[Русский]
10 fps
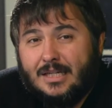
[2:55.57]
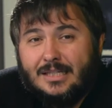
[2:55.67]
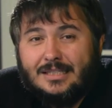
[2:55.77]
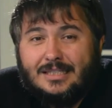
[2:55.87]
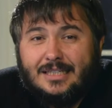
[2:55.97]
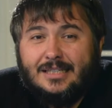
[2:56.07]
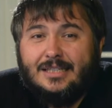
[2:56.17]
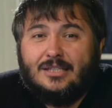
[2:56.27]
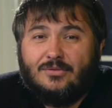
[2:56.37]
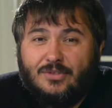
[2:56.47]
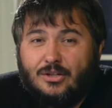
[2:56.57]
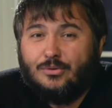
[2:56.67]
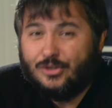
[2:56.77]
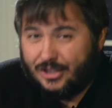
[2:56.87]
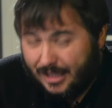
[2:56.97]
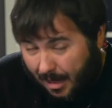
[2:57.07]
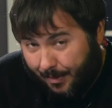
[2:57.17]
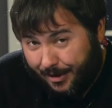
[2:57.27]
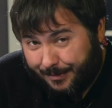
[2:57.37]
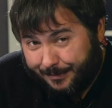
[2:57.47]
делает веру
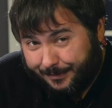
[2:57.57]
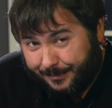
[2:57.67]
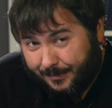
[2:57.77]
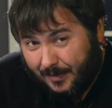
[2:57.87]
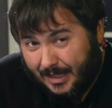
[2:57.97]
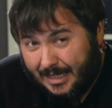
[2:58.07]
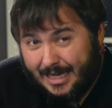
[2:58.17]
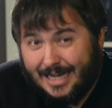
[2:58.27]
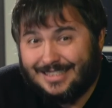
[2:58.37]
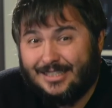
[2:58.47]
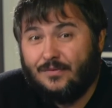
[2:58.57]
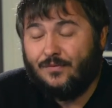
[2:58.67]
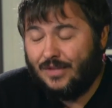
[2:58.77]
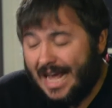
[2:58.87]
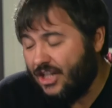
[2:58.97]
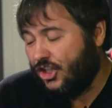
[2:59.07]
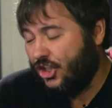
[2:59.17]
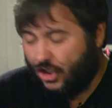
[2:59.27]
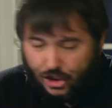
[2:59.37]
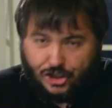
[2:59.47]
слабой. Если в нашей
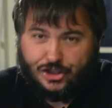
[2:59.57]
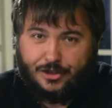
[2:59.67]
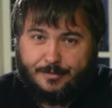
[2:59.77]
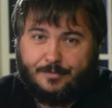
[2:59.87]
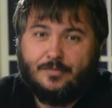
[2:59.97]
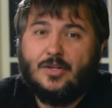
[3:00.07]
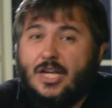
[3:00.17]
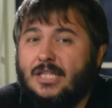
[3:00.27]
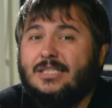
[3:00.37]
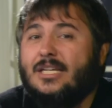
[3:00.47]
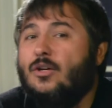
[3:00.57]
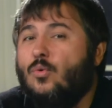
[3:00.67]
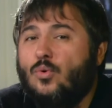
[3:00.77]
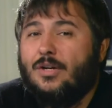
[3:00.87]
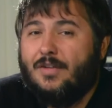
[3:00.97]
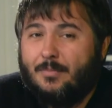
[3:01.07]
жизни низкий уровень